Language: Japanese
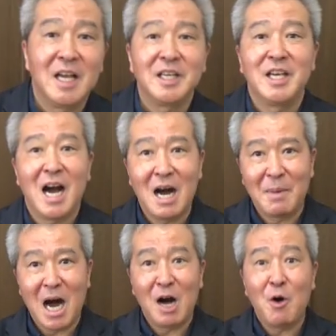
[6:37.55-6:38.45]
山
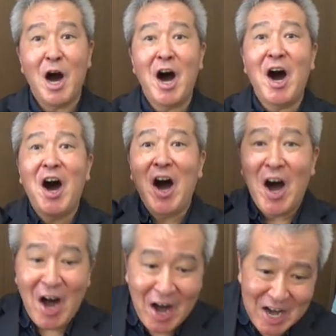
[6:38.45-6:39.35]

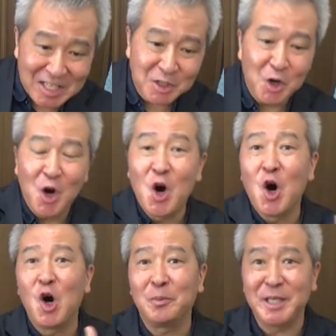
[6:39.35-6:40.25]
は
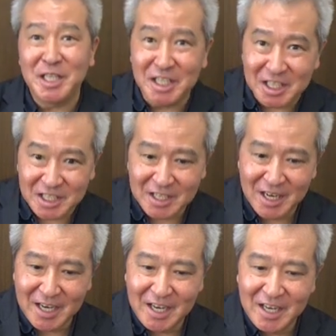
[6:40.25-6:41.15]
そび
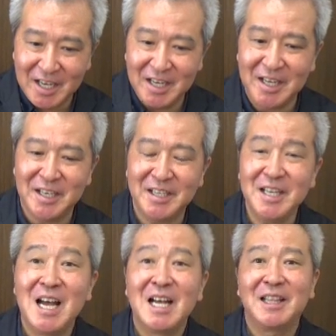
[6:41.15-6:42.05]

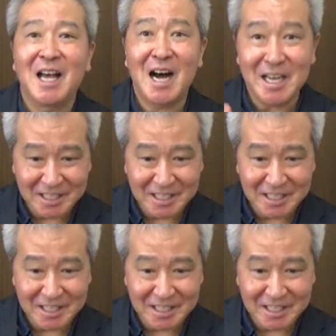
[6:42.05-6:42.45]
え太